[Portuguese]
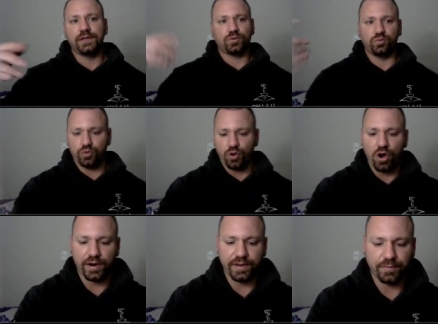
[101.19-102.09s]
Com o
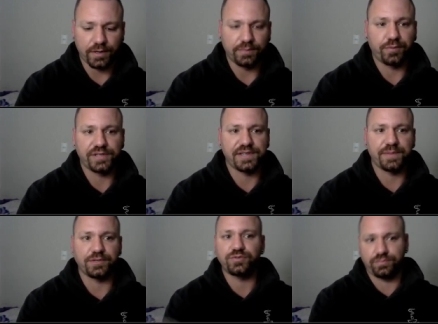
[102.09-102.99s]
Tor, é, por
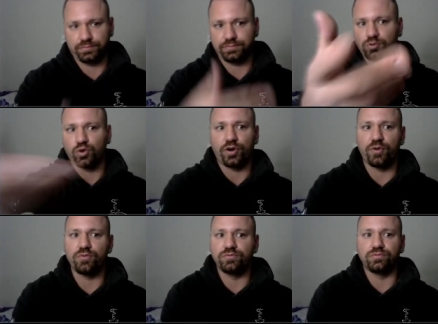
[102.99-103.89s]
exemplo, gente, o Tor é
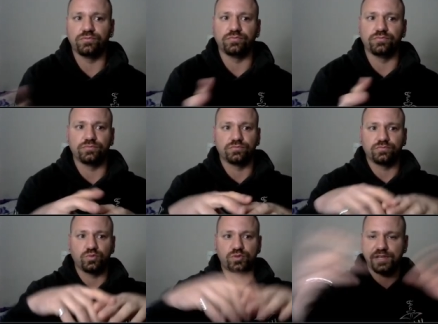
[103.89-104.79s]
um,
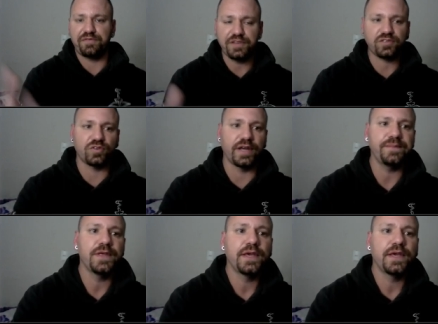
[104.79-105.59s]
um serviço, né?